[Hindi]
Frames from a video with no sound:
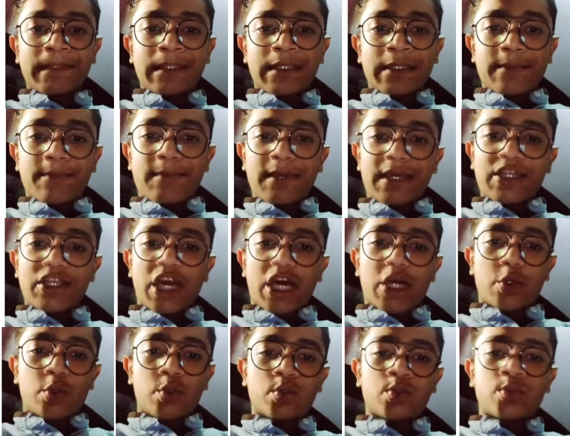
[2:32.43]
मैं जा
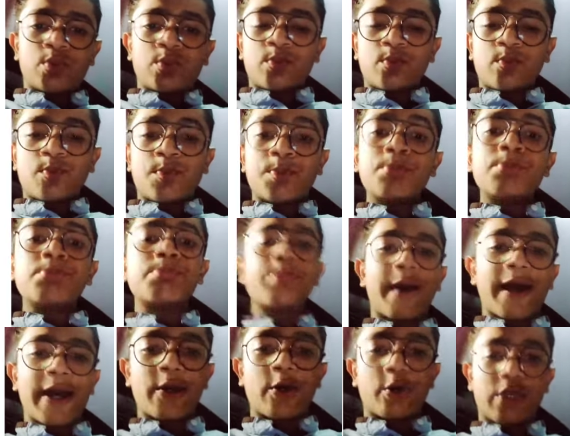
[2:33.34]
रहा हूँ
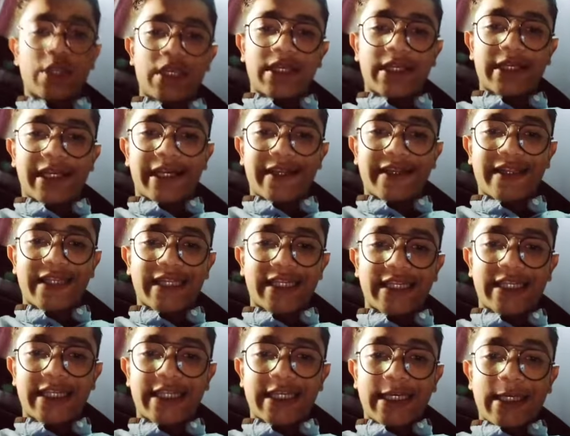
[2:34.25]
बायो की क्लास
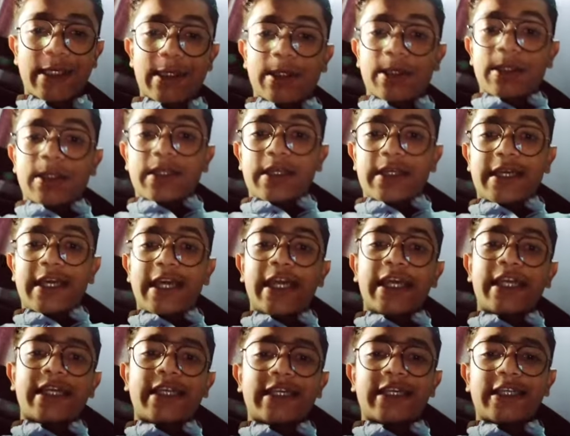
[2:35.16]
लेने एक
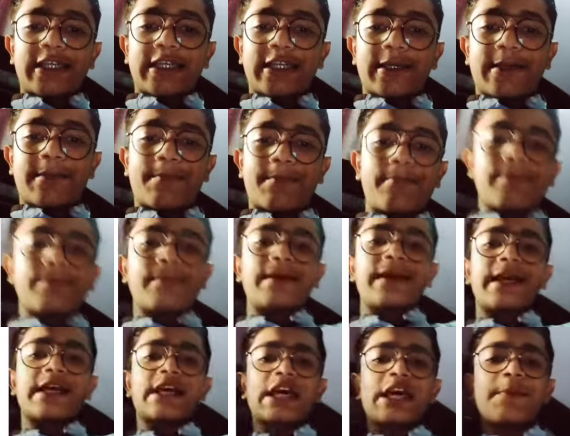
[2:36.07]

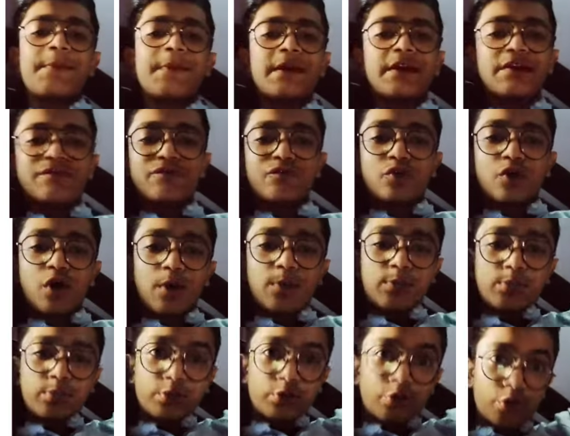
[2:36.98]
ऐप है वो आपको